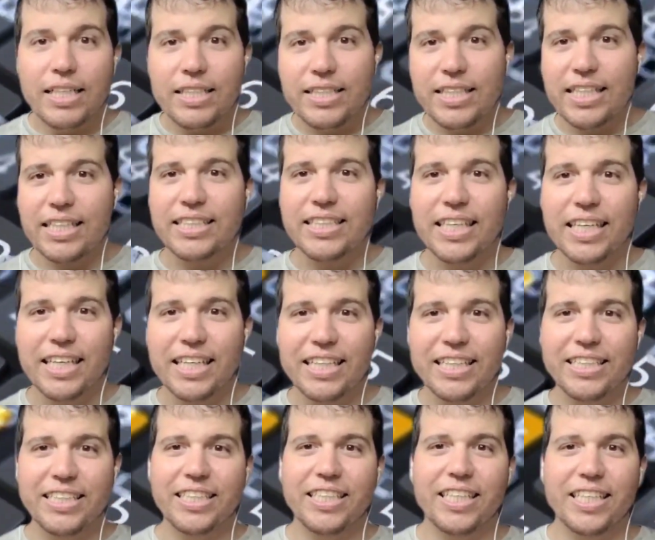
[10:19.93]
disse
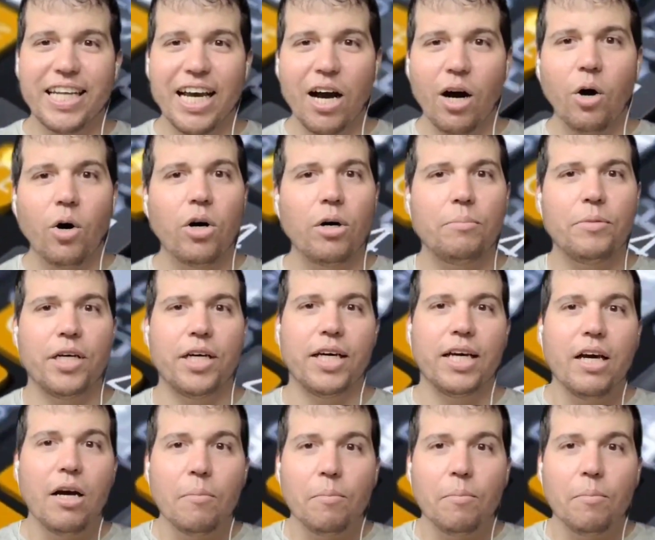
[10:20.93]
Cristina Homer,